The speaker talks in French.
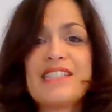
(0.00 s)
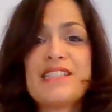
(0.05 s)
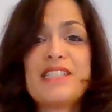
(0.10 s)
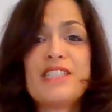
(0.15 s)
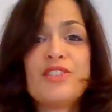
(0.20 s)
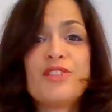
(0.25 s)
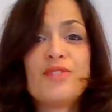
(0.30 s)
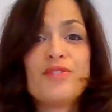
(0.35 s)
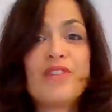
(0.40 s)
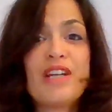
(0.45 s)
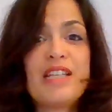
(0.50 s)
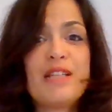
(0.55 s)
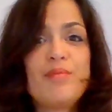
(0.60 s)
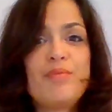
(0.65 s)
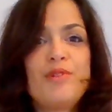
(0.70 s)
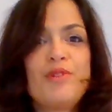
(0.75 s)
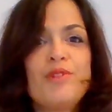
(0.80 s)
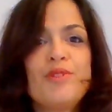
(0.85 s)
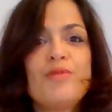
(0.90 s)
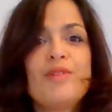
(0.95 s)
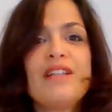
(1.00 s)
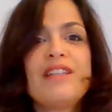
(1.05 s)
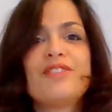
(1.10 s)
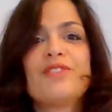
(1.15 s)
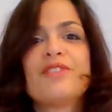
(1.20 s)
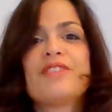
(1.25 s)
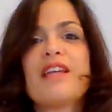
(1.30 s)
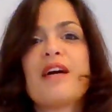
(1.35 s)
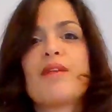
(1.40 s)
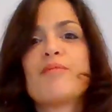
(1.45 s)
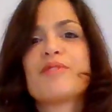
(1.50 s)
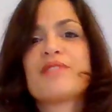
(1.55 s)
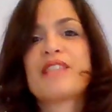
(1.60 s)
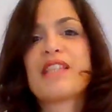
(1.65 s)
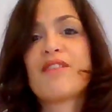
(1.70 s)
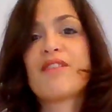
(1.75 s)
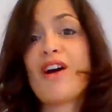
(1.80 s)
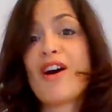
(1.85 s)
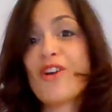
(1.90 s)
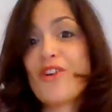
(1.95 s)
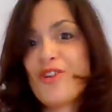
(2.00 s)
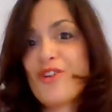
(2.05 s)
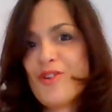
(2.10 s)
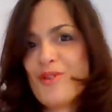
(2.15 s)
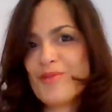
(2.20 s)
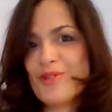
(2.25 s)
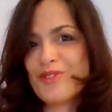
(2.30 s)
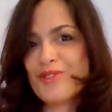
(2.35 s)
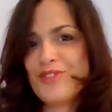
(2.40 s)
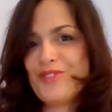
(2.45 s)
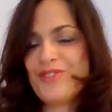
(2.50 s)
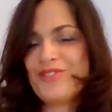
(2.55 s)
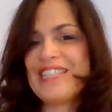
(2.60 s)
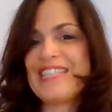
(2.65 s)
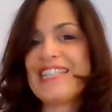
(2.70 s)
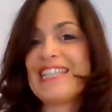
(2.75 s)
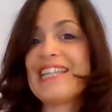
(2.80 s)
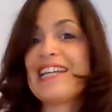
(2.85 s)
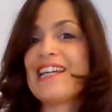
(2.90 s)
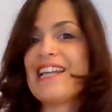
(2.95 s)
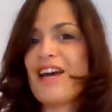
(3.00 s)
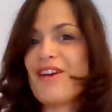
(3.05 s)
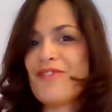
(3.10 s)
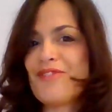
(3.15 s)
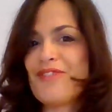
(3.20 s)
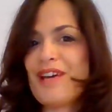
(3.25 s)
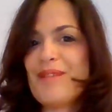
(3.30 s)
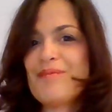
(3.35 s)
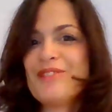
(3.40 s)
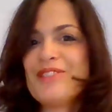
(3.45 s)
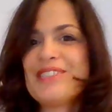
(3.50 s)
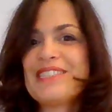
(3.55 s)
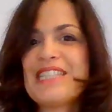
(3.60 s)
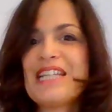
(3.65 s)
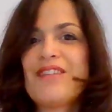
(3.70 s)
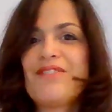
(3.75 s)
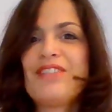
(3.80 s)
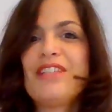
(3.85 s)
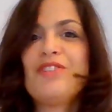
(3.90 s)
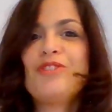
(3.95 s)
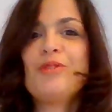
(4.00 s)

si tu veux aller plus loin et notamment savoir comment devenir la femme de sa vie,